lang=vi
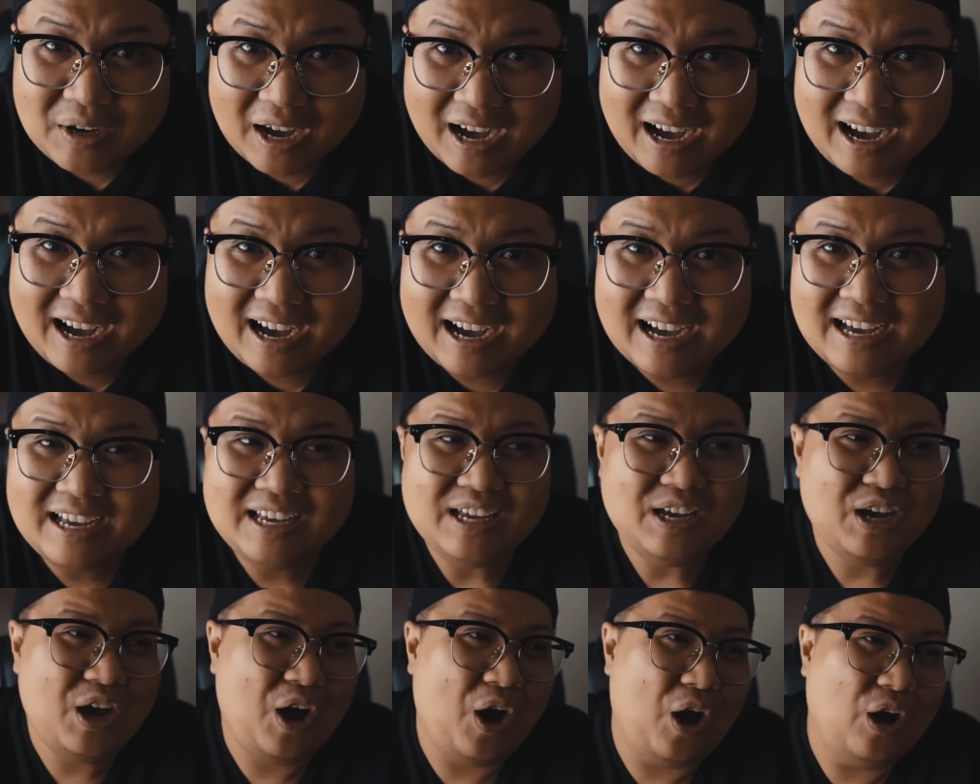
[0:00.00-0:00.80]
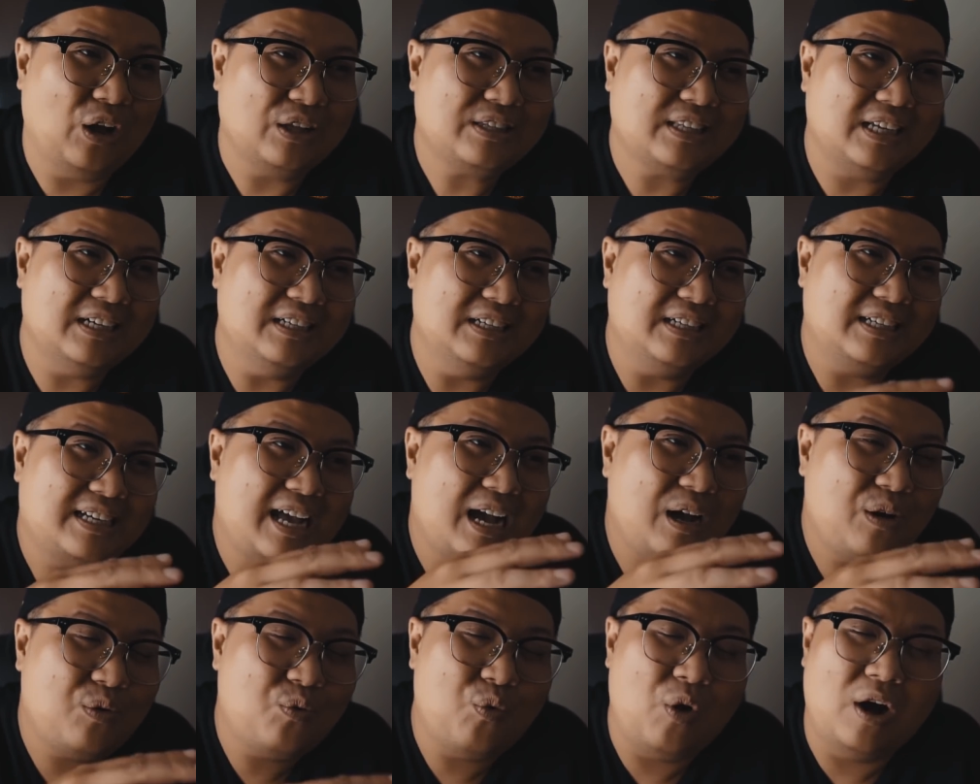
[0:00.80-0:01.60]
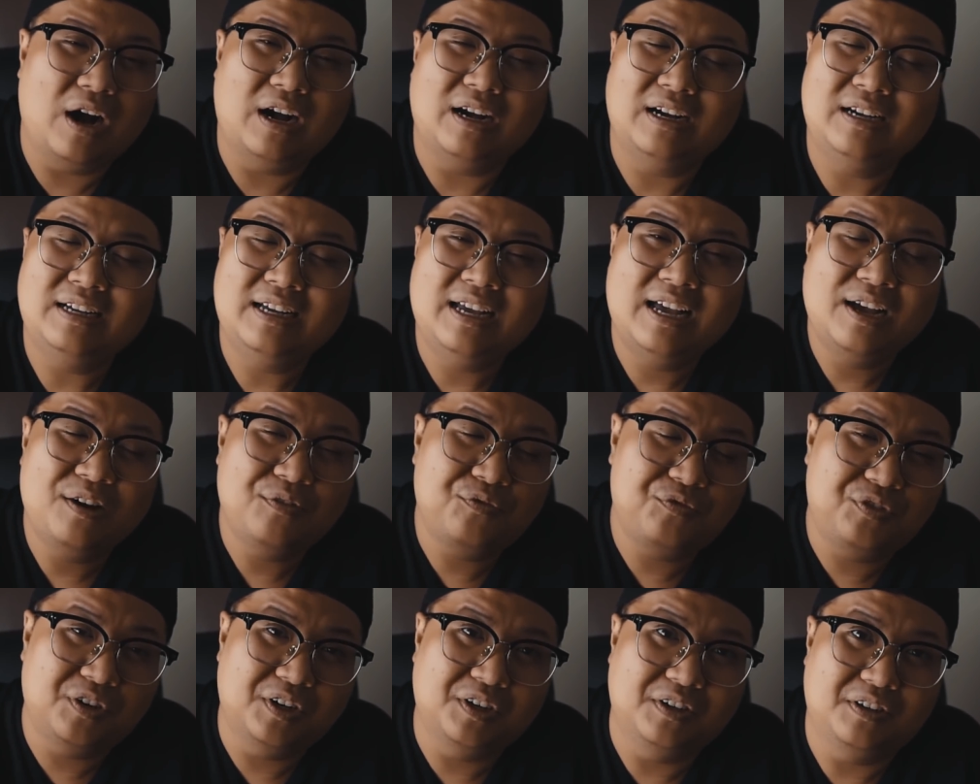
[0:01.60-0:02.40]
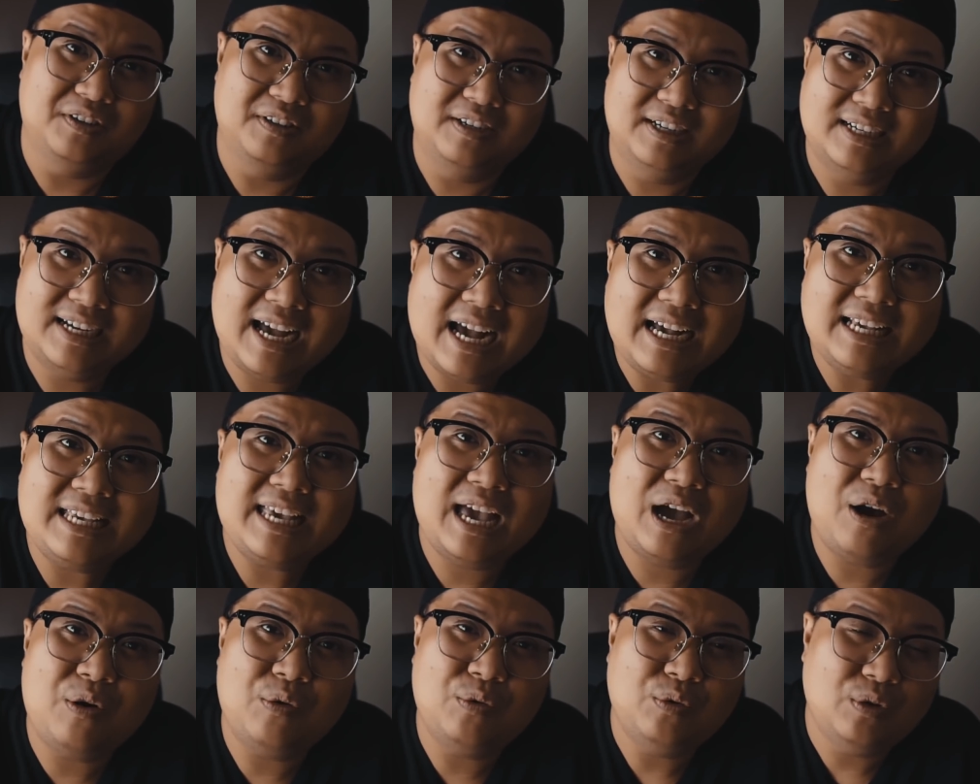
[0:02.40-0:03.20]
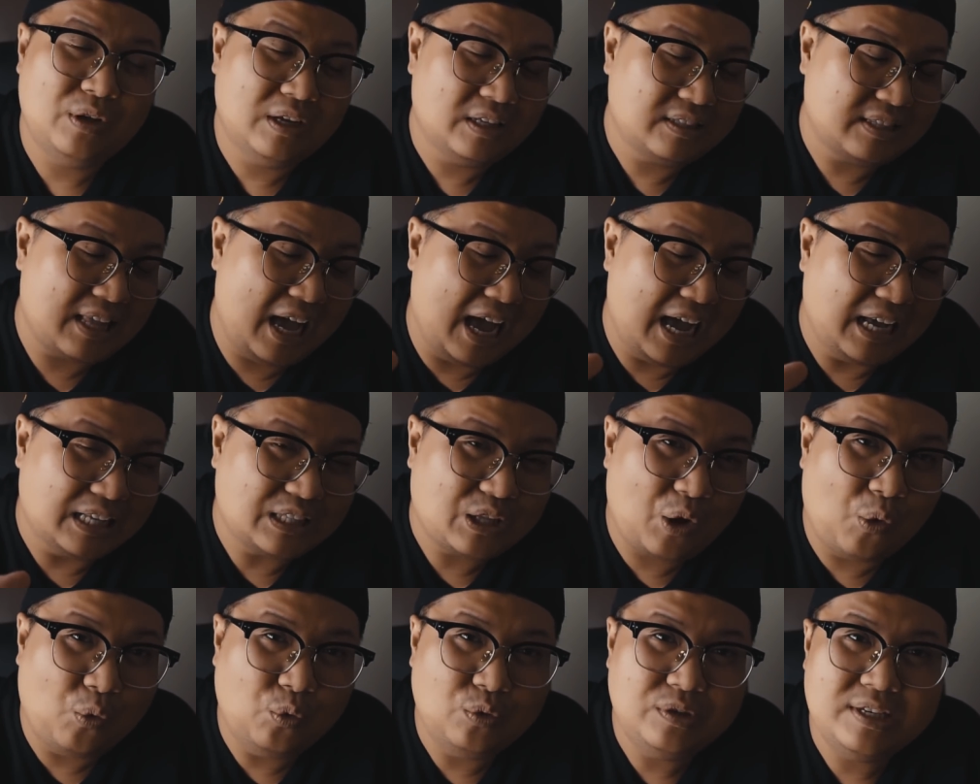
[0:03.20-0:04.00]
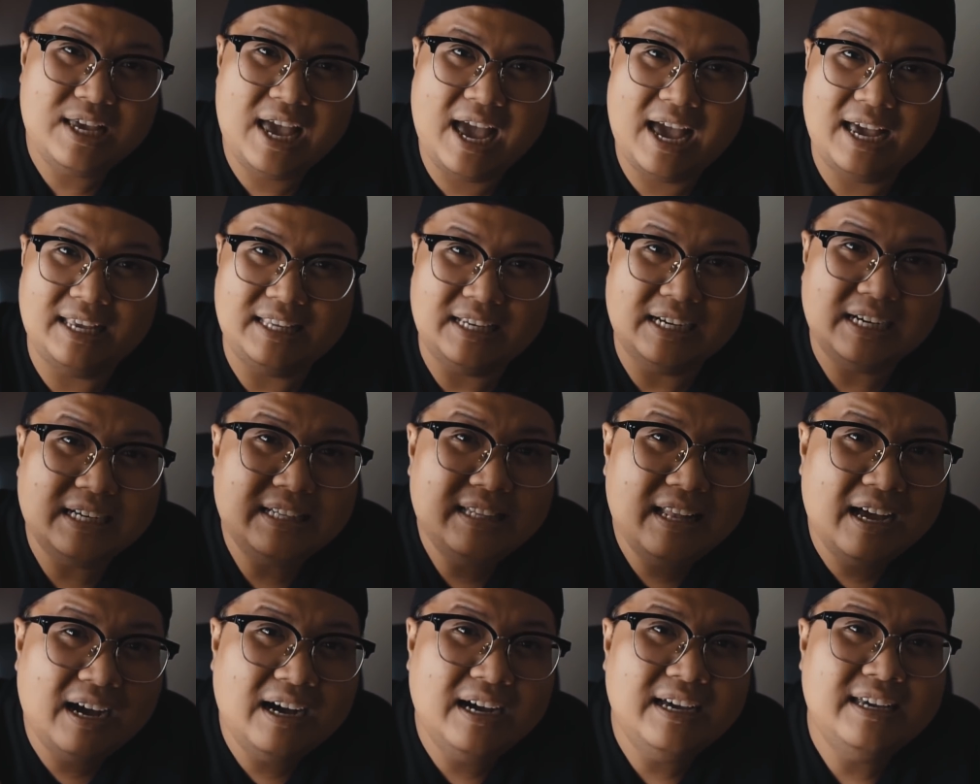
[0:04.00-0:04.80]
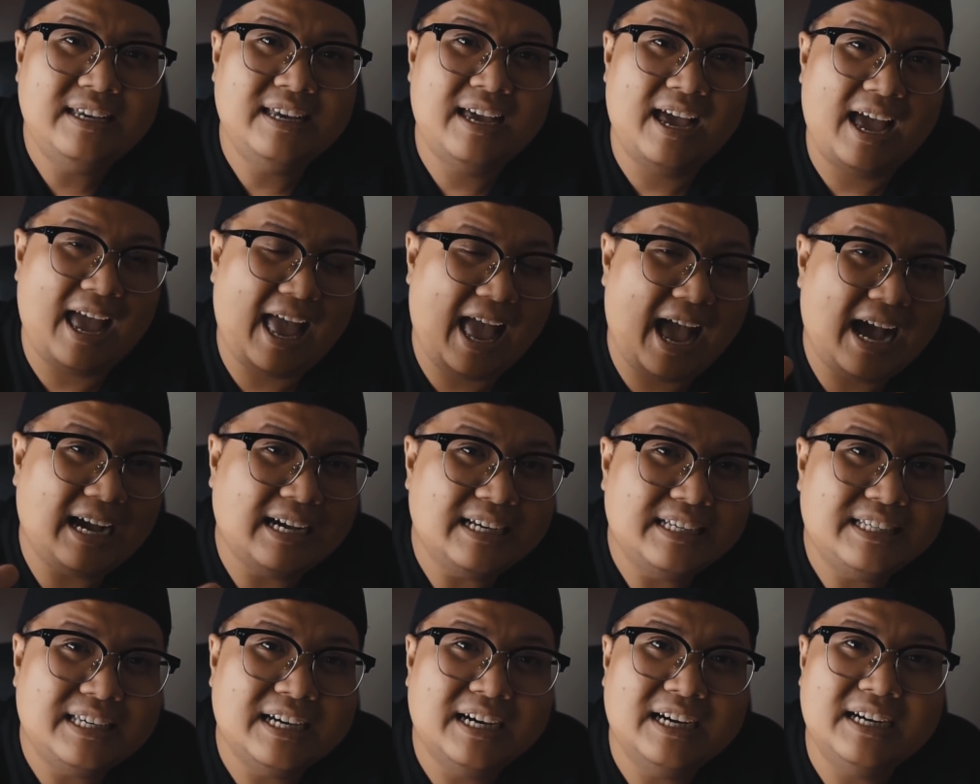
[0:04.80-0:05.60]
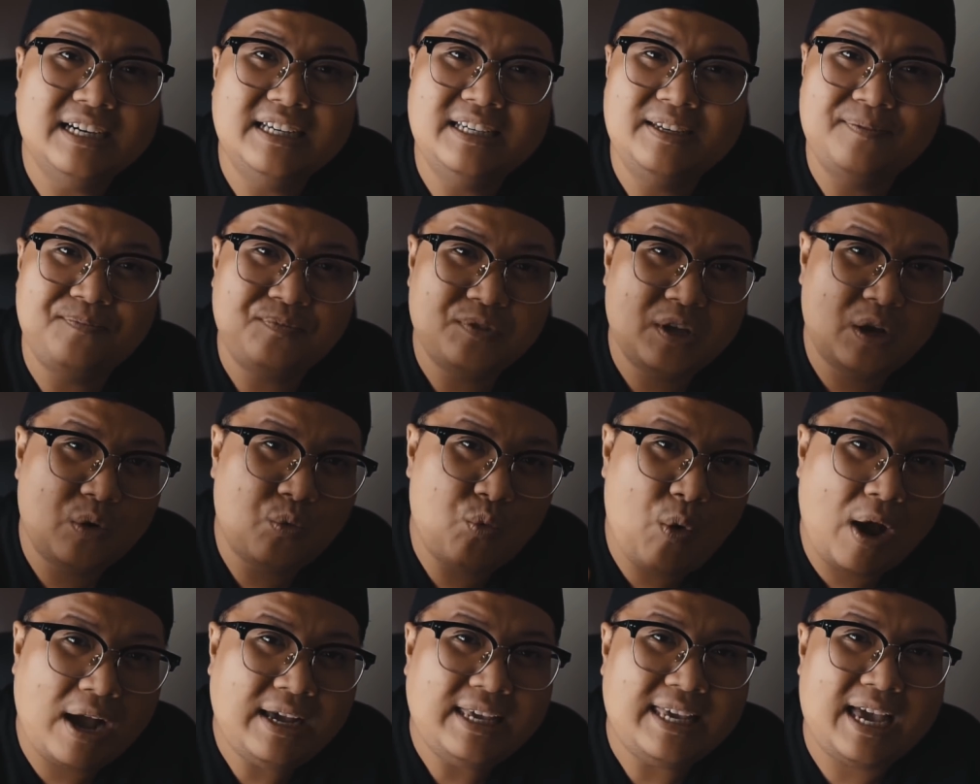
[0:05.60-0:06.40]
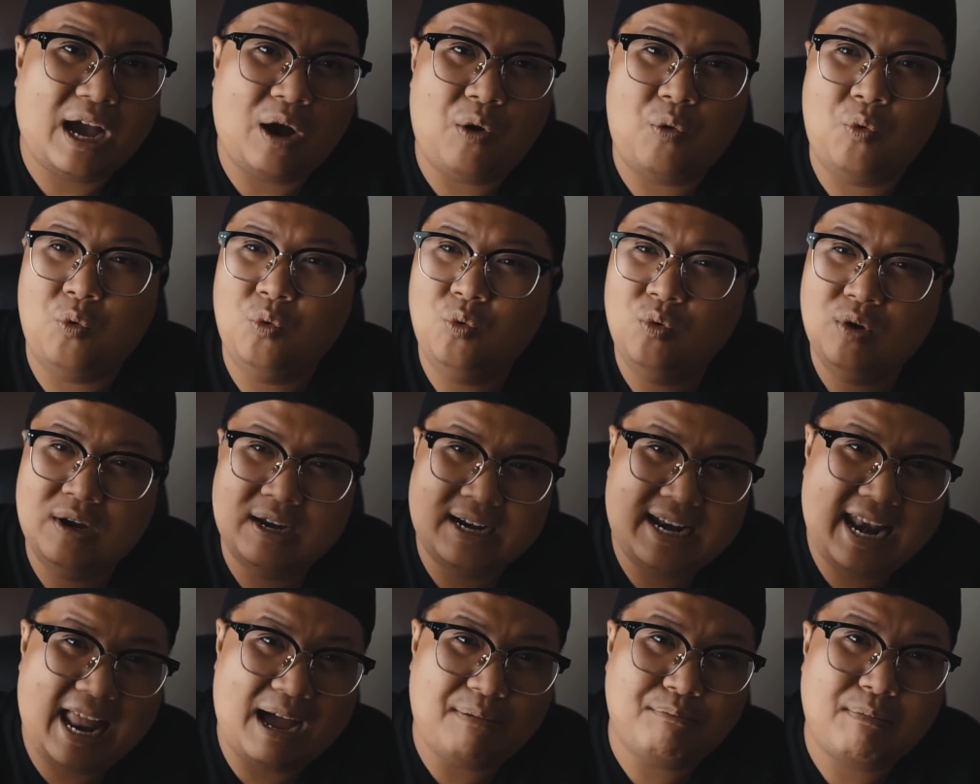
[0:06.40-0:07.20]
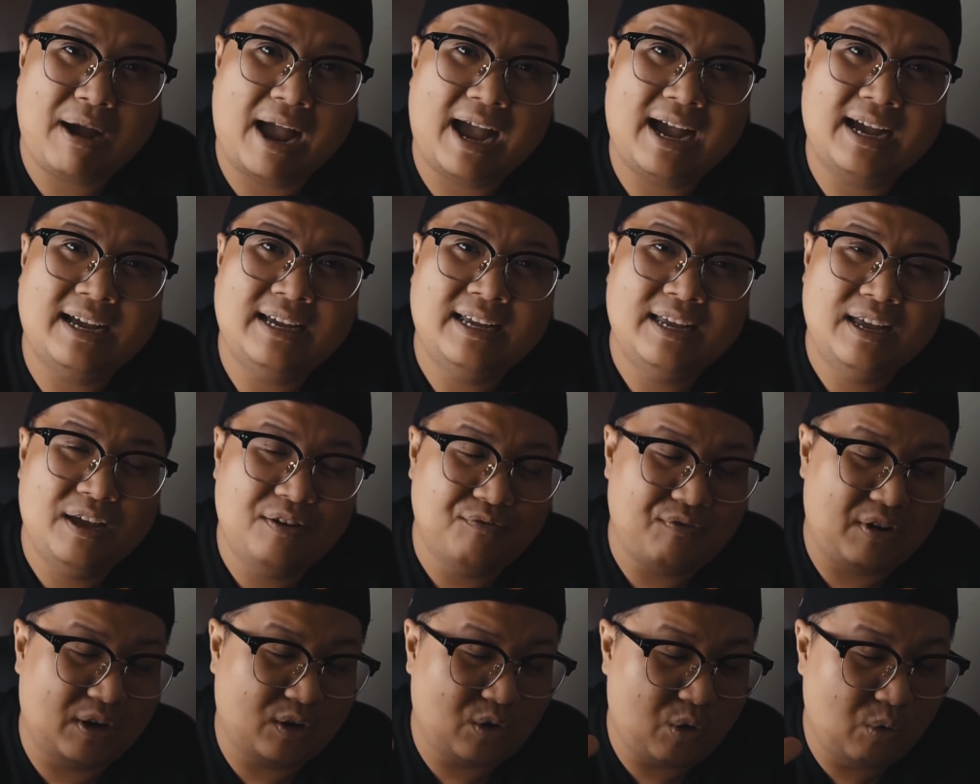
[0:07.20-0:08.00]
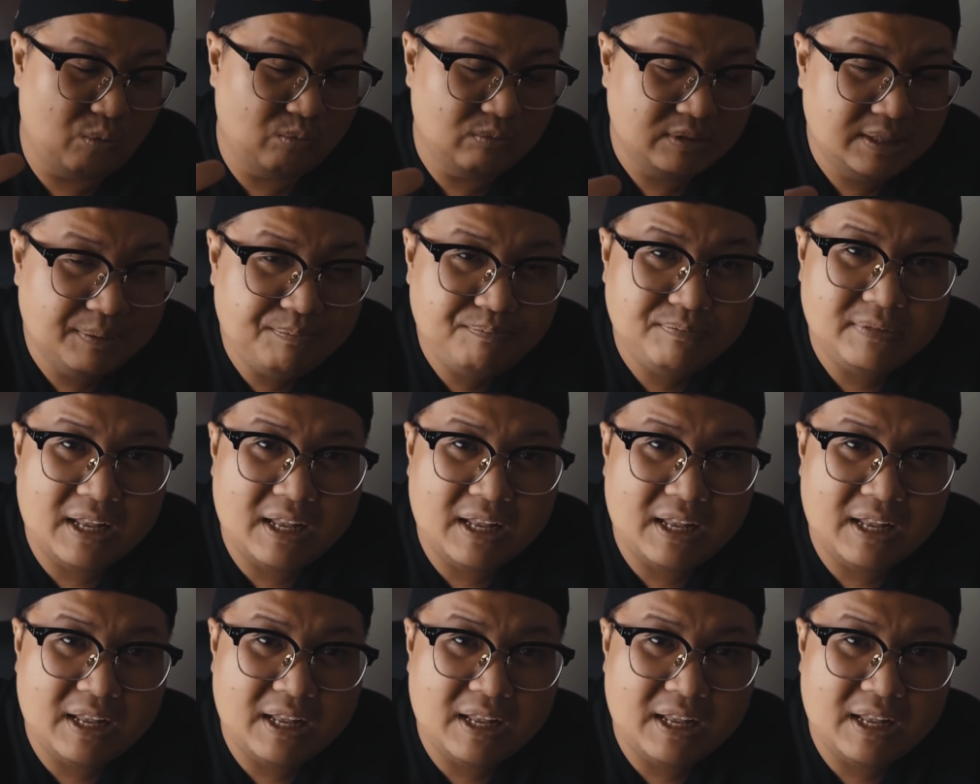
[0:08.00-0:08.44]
à, họ từ các quận phường khác nhau tề tụ về những cái nơi ăn chơi quán nhậu làm ăn và cùng giúp